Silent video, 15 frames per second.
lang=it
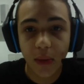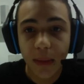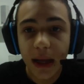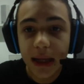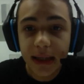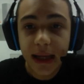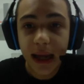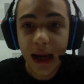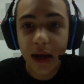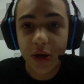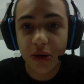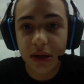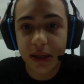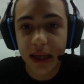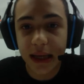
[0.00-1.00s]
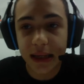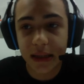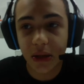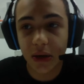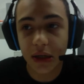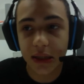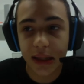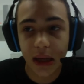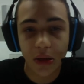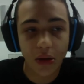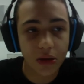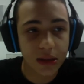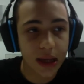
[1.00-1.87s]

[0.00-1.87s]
Ma credo di sì che sto registrando lo